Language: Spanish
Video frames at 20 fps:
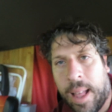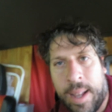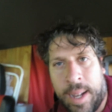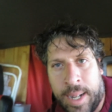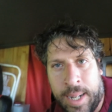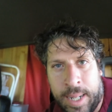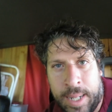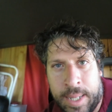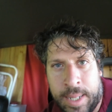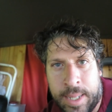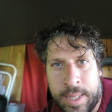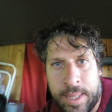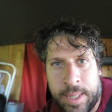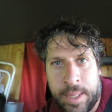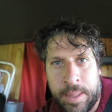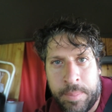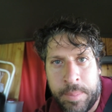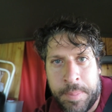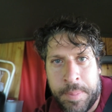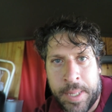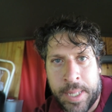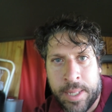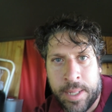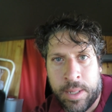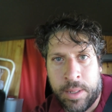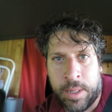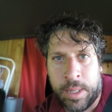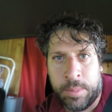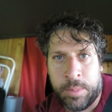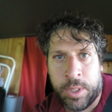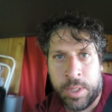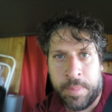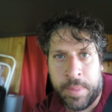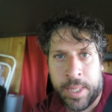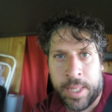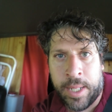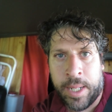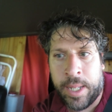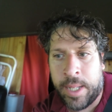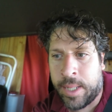Ay, me parece que nos quedamos sin
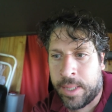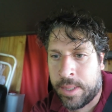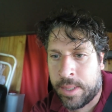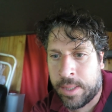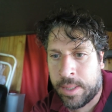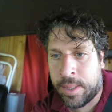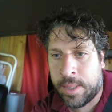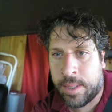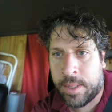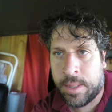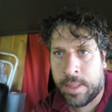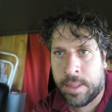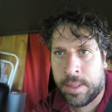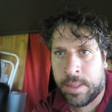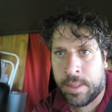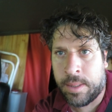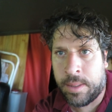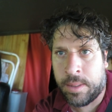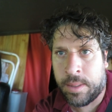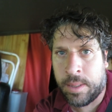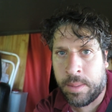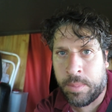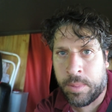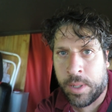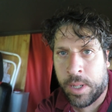baterías, no sé